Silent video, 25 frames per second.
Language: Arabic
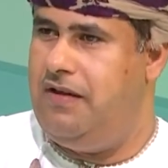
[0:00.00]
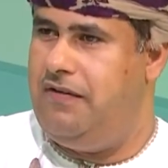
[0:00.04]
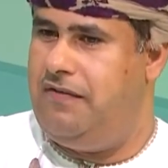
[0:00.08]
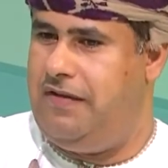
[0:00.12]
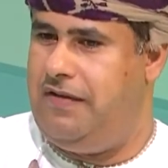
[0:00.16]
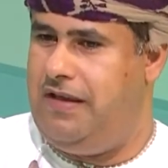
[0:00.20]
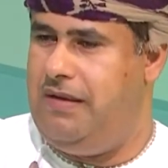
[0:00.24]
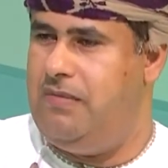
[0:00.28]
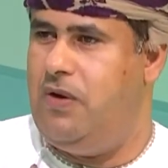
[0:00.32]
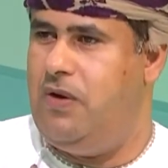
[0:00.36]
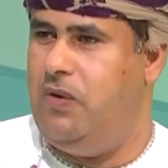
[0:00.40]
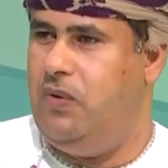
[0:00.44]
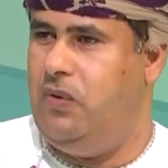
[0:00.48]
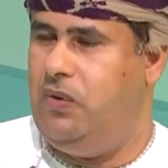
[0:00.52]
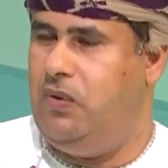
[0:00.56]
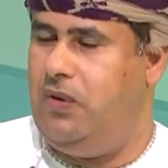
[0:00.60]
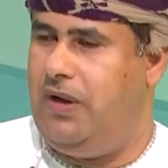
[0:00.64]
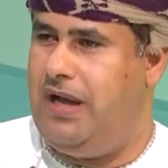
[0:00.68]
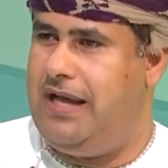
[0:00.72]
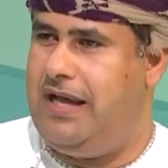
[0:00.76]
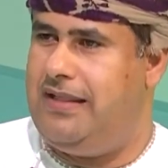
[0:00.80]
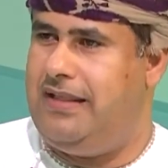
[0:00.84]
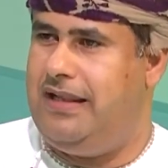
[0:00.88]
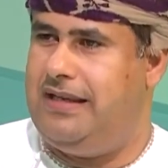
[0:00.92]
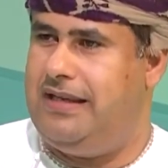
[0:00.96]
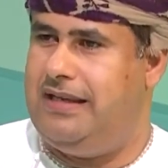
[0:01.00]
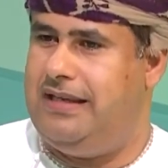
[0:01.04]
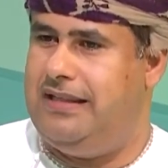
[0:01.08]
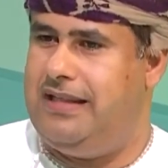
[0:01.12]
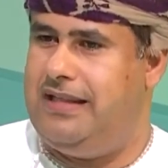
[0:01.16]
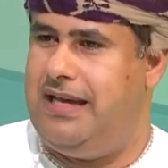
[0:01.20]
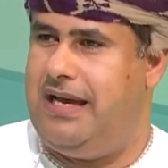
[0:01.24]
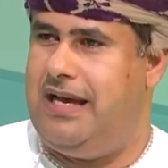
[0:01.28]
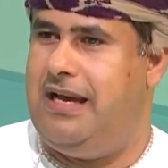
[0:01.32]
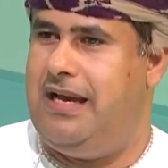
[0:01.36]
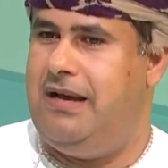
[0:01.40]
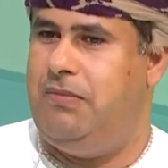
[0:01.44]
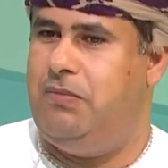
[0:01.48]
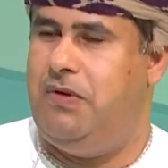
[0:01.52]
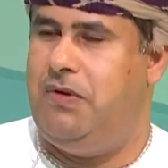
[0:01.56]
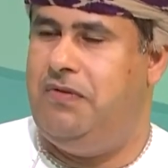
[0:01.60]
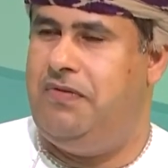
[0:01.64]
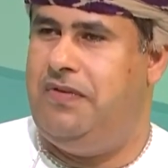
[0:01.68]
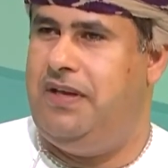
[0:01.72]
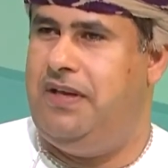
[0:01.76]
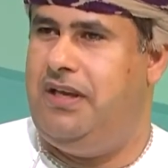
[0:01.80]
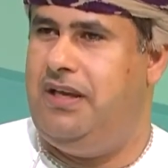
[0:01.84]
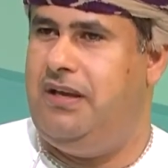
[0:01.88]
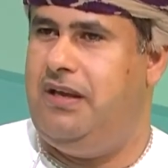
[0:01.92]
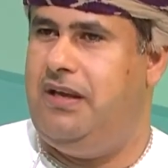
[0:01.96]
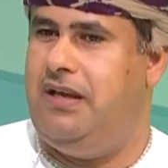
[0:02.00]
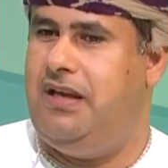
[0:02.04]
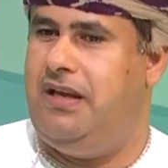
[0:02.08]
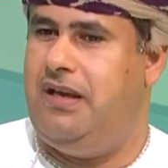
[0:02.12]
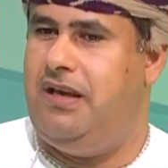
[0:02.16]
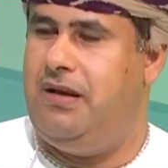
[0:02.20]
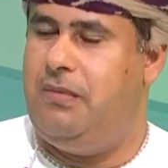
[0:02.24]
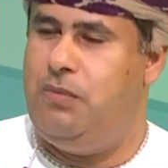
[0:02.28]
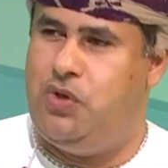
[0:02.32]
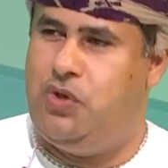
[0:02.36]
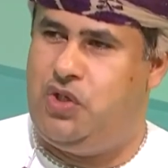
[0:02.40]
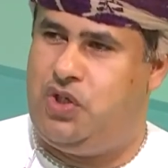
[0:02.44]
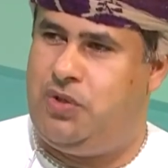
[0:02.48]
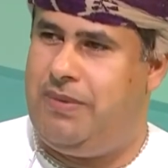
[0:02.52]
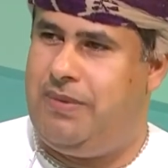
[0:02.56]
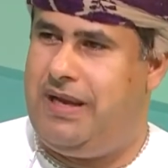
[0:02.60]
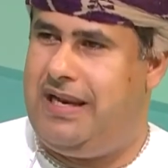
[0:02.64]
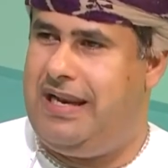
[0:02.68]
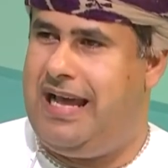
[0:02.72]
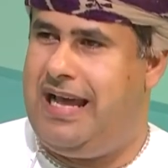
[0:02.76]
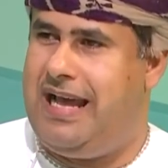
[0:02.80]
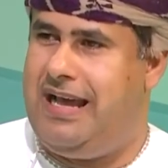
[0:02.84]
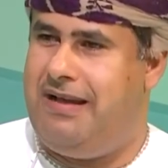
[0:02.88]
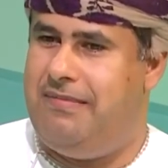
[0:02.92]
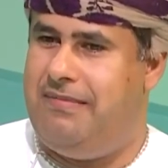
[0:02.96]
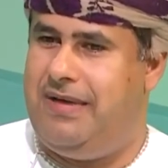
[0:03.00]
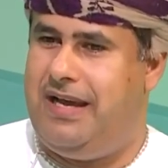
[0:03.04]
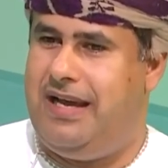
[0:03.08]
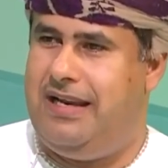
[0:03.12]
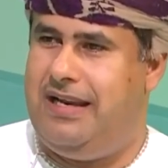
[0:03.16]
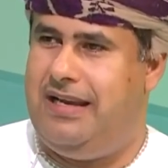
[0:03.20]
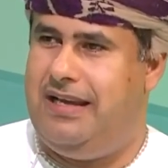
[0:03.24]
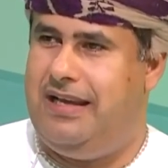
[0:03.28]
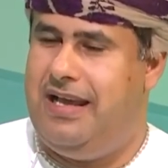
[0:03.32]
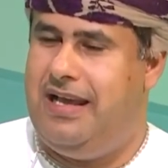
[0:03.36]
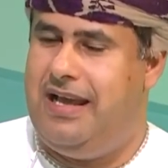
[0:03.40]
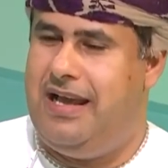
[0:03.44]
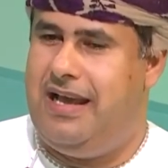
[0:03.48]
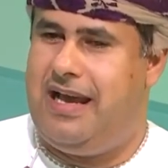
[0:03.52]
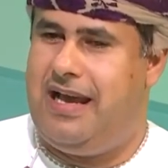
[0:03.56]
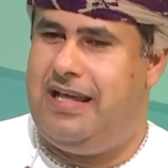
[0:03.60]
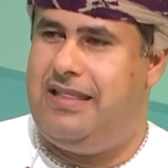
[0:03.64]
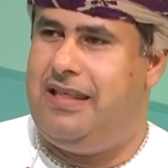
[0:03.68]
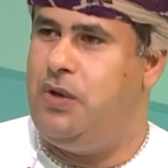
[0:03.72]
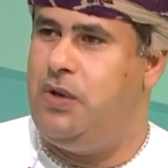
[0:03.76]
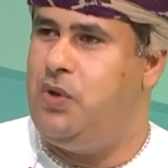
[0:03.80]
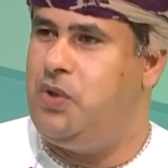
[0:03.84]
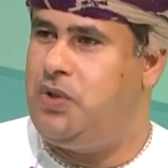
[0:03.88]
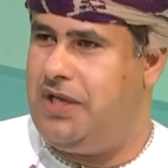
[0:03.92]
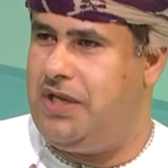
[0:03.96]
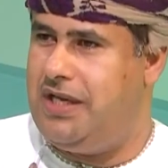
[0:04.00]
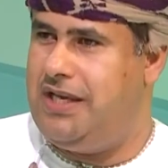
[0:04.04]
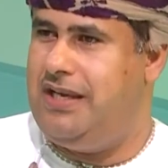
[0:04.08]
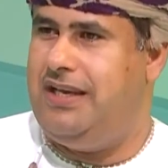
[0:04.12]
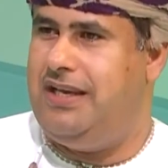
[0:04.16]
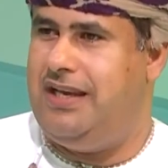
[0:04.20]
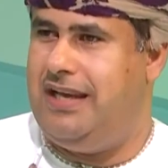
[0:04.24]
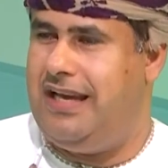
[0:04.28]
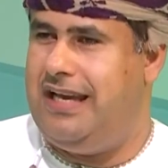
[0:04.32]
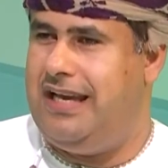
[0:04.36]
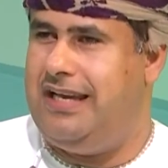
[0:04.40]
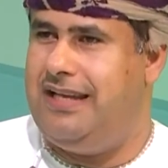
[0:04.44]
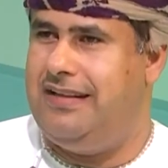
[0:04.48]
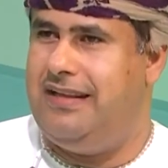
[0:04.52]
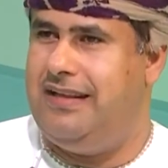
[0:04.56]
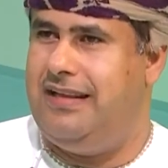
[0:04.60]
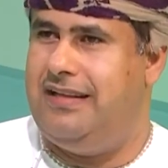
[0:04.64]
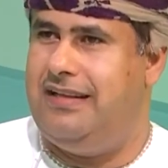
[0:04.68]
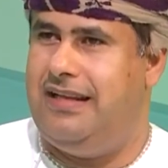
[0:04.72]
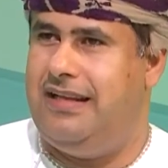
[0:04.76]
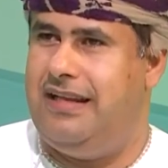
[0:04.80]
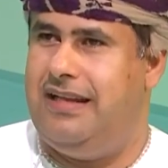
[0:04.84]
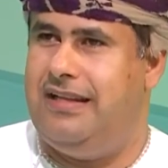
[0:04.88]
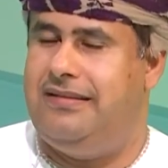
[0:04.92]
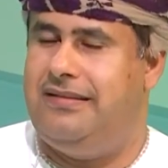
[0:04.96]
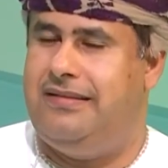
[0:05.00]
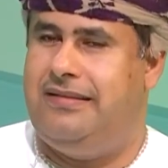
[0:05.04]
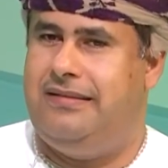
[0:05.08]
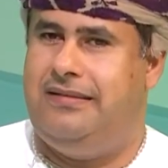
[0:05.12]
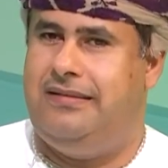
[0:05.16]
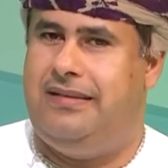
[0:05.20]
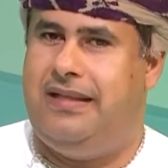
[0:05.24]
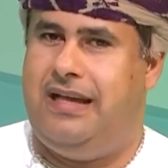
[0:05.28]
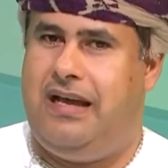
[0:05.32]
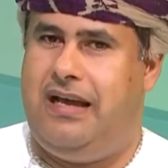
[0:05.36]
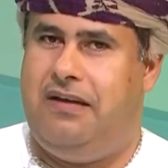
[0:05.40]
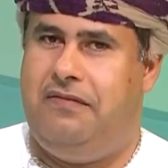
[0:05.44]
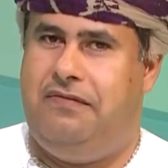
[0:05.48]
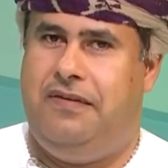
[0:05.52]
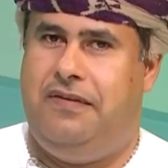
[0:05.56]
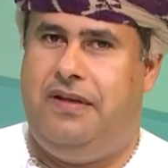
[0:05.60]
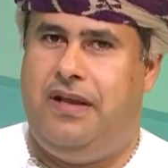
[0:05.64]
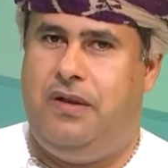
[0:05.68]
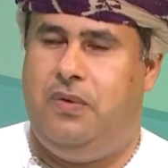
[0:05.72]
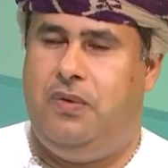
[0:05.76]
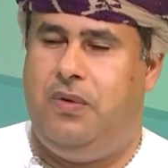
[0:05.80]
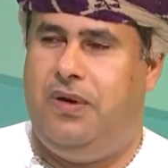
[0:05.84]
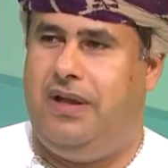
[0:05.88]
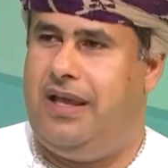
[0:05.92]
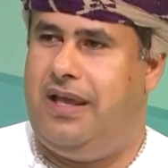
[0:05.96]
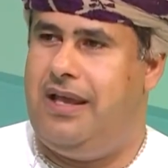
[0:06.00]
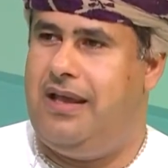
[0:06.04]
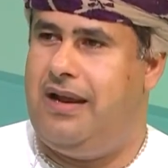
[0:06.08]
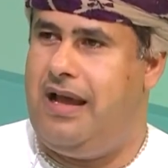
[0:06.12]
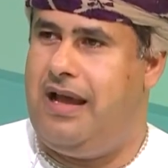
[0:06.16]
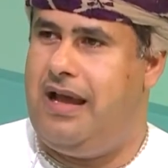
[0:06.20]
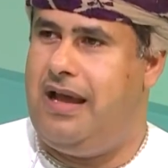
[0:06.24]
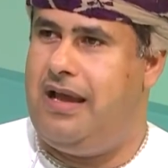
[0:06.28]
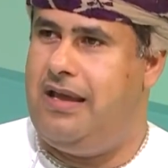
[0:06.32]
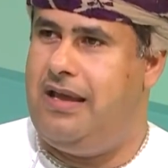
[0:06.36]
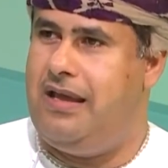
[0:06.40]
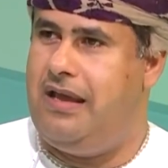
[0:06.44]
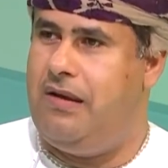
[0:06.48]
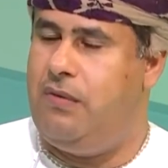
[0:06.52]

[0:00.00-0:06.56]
في موضوع هذا الكتاب وفي مجمل أعماله هذا يشجع أيضا تعرفي أن القراءة هي